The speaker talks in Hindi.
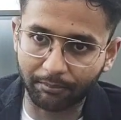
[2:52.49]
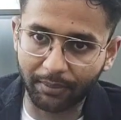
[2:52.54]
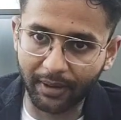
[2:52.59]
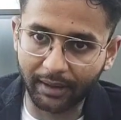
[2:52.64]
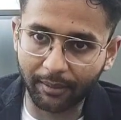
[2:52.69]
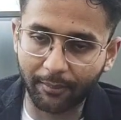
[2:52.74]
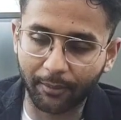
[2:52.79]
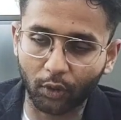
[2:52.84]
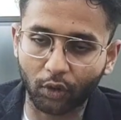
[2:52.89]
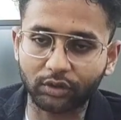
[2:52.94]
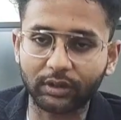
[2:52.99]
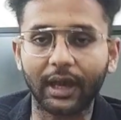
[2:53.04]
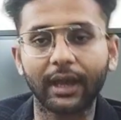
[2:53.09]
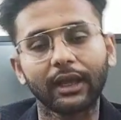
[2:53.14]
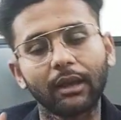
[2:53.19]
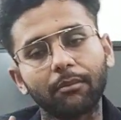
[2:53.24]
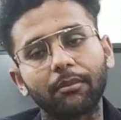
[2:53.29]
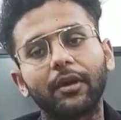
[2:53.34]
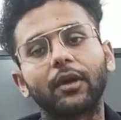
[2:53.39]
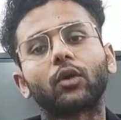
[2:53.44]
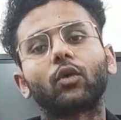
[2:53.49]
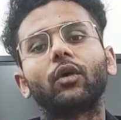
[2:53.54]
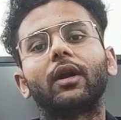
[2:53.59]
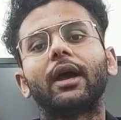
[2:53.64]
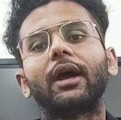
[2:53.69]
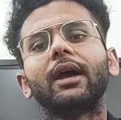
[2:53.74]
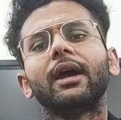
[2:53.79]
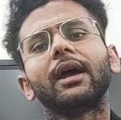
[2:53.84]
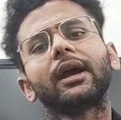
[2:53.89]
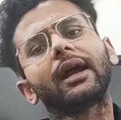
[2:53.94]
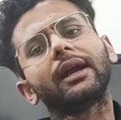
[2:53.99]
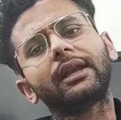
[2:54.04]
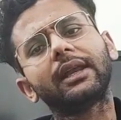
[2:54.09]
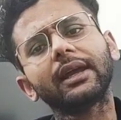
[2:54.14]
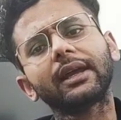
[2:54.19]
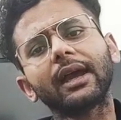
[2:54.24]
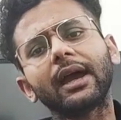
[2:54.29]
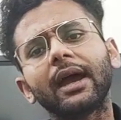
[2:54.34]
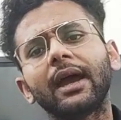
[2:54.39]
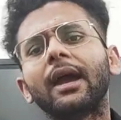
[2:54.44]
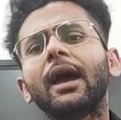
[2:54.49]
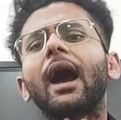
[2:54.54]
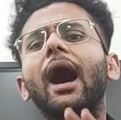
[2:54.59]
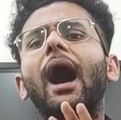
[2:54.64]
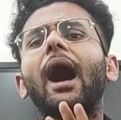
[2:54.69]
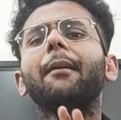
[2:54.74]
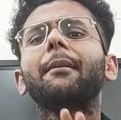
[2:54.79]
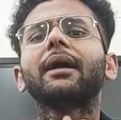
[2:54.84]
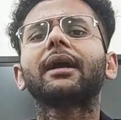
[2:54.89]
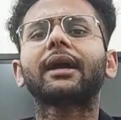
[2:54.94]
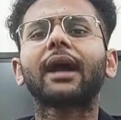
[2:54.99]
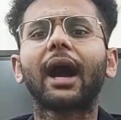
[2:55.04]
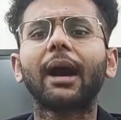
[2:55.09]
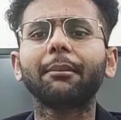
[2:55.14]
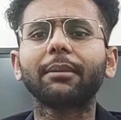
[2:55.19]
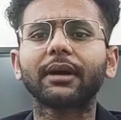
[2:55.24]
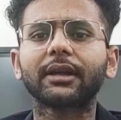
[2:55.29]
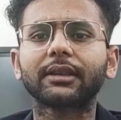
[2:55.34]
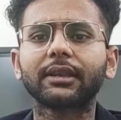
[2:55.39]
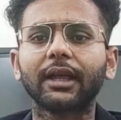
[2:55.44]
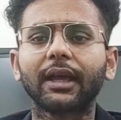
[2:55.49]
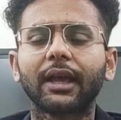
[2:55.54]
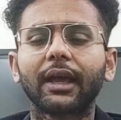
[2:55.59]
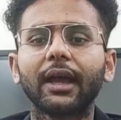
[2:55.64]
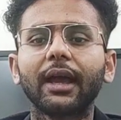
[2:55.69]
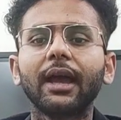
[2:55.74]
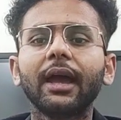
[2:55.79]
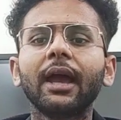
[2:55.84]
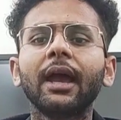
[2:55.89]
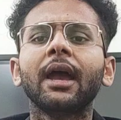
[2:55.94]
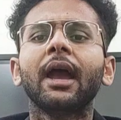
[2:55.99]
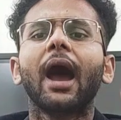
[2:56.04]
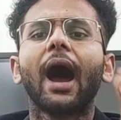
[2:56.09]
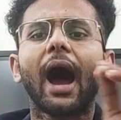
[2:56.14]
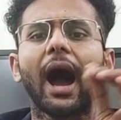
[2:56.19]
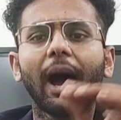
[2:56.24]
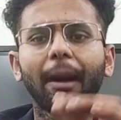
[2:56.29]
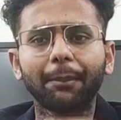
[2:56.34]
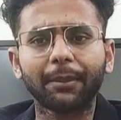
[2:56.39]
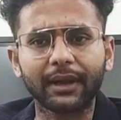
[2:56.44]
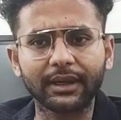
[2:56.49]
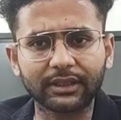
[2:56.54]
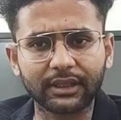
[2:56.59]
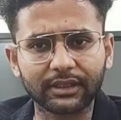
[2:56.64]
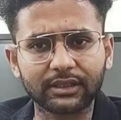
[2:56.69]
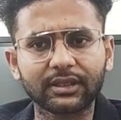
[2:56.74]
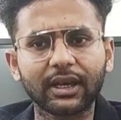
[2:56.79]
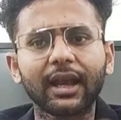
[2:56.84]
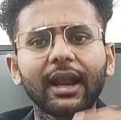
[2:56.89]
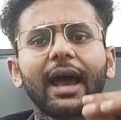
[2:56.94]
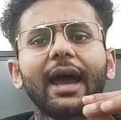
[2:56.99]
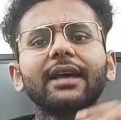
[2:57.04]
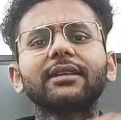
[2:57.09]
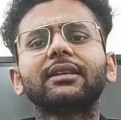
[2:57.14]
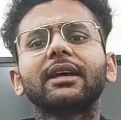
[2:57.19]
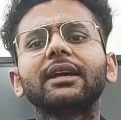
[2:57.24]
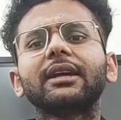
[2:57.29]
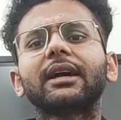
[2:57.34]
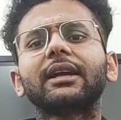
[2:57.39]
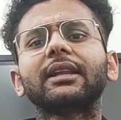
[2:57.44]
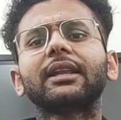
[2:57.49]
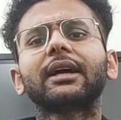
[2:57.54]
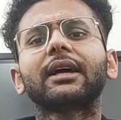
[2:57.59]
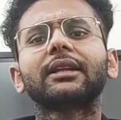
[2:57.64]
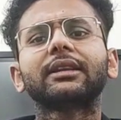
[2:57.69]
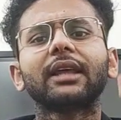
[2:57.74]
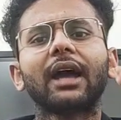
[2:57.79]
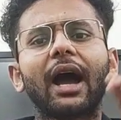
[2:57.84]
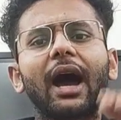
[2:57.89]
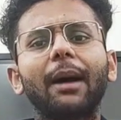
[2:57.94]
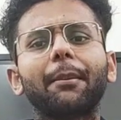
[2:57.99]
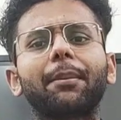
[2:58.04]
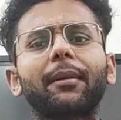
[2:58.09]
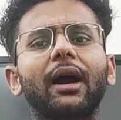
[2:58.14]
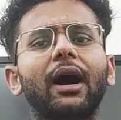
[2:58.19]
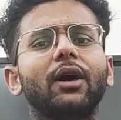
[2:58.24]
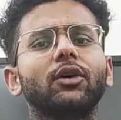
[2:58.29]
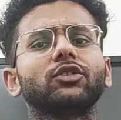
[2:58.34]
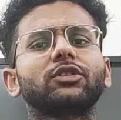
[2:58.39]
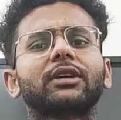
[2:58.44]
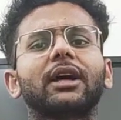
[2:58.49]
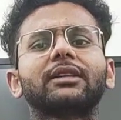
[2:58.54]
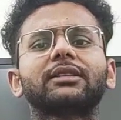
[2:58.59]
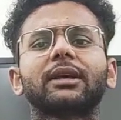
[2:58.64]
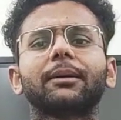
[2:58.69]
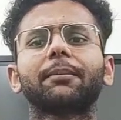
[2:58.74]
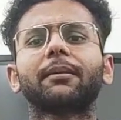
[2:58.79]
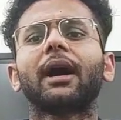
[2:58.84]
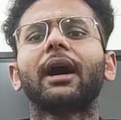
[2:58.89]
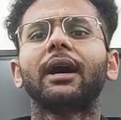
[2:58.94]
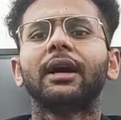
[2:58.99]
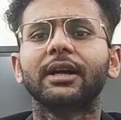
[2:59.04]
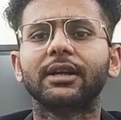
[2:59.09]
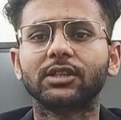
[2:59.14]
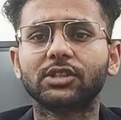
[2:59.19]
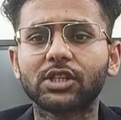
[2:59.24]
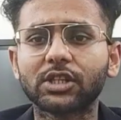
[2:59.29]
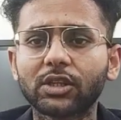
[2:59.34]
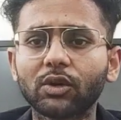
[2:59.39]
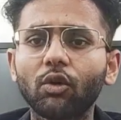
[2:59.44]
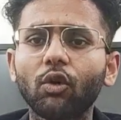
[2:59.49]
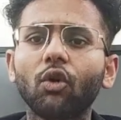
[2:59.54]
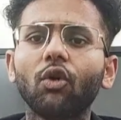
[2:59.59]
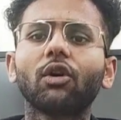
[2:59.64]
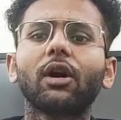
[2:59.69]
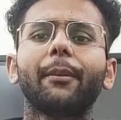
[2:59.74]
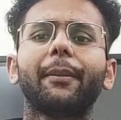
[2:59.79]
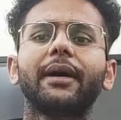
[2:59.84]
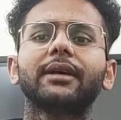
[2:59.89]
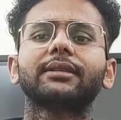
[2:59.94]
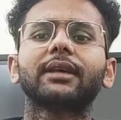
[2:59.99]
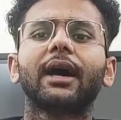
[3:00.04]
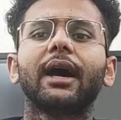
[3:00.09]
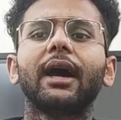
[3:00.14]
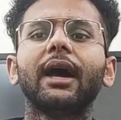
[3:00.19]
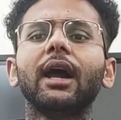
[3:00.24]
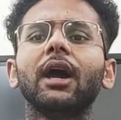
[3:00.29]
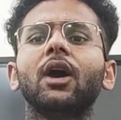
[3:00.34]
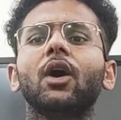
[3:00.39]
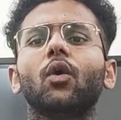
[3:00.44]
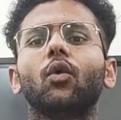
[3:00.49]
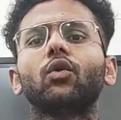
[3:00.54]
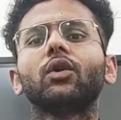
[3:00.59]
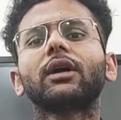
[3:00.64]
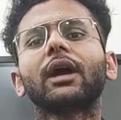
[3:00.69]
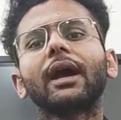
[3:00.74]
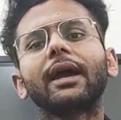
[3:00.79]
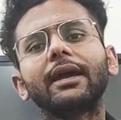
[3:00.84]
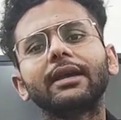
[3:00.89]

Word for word: बैंक भरोसा है कि बिल्कुल है कि ठीक है हम एक काम करते हैं आपके दस हजार ऐसे ही करते करते आपका उसका सबका जितना लोगों का पैसा है उनका